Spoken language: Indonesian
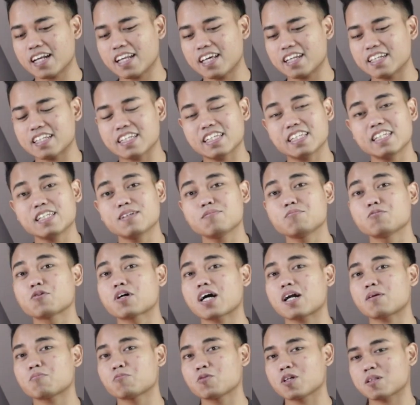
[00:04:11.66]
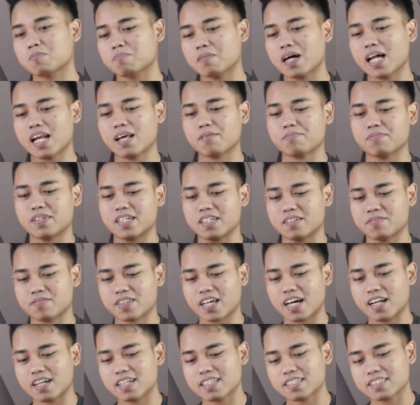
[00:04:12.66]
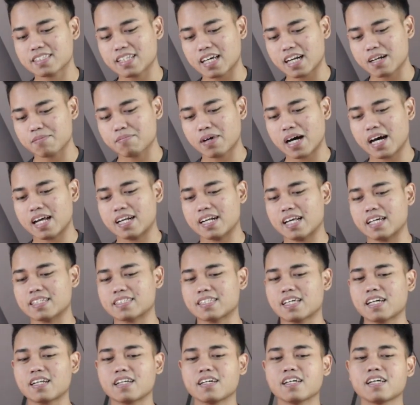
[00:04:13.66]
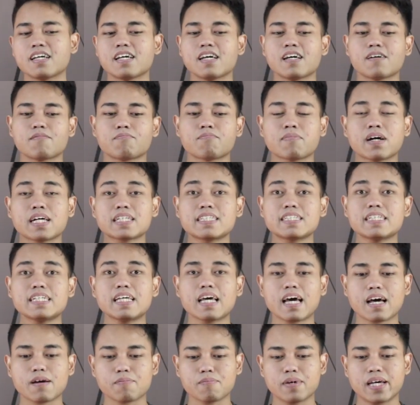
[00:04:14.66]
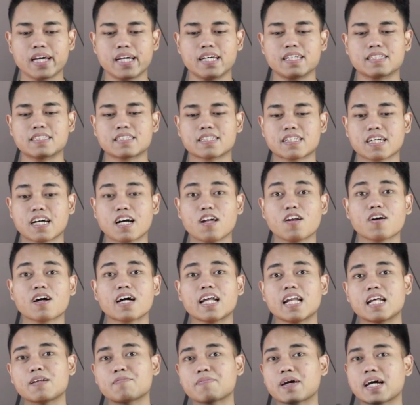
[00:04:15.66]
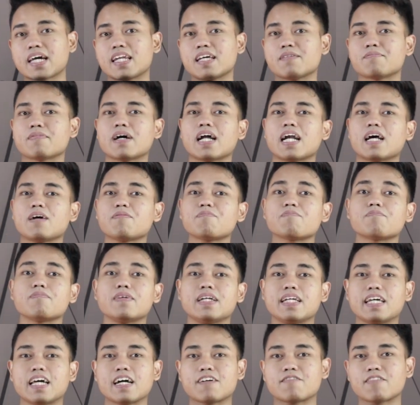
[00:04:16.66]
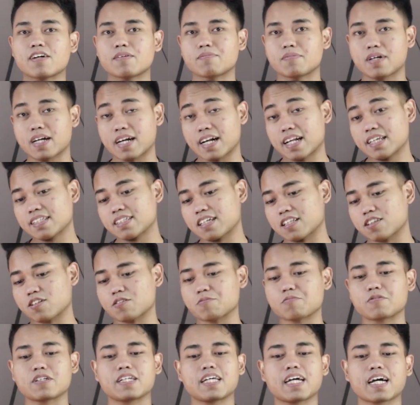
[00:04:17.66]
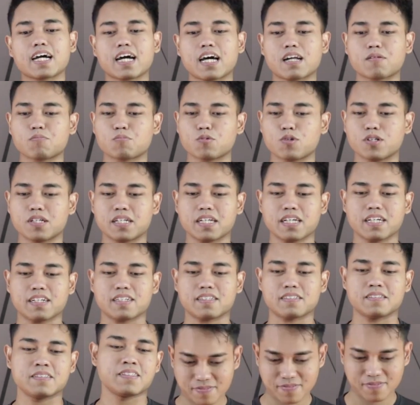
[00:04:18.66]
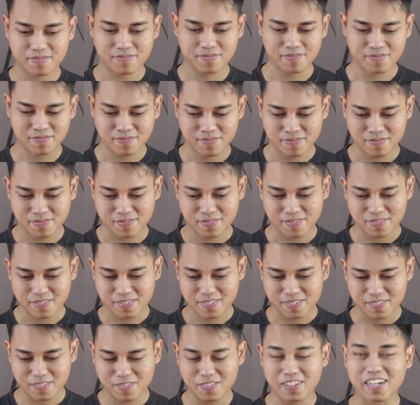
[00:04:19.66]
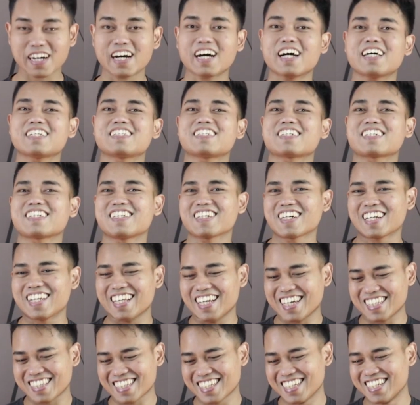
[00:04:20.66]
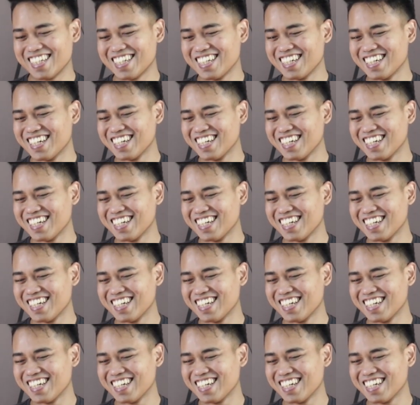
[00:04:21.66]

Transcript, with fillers: kalian ini bukan buat balap ya karena secara bahan dasar masih ABS kalau kalian pengen yang balap beli yang fiberglass ataupun yang karbonnya gue asik loh ngeliatnya